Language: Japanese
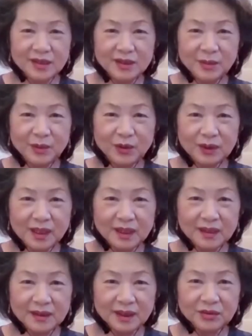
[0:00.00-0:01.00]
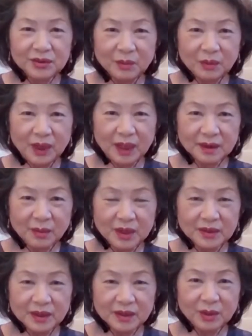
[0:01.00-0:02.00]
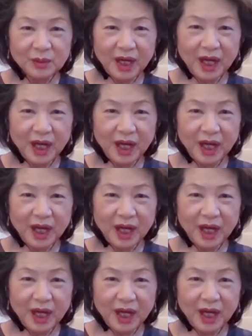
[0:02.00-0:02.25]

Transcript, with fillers: いててもお腹痛くても頭痛くても